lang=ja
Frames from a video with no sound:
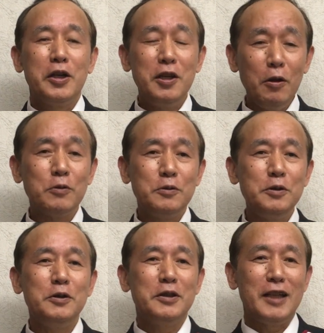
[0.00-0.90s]
清
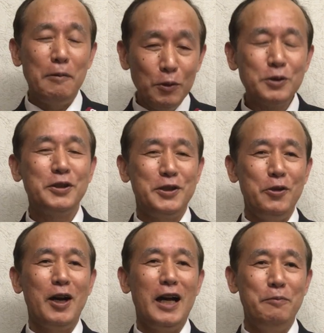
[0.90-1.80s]
く保つ必
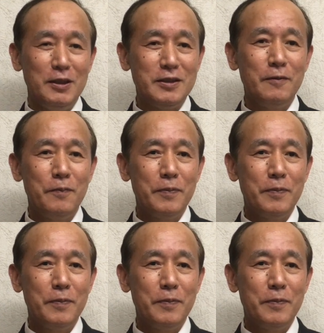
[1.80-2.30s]
要があります